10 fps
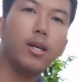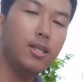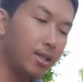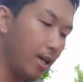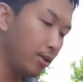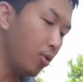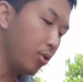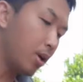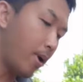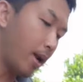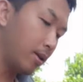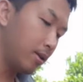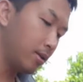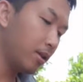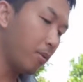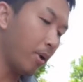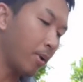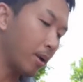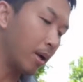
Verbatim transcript: cái dây chun các bạn, nó kêu bành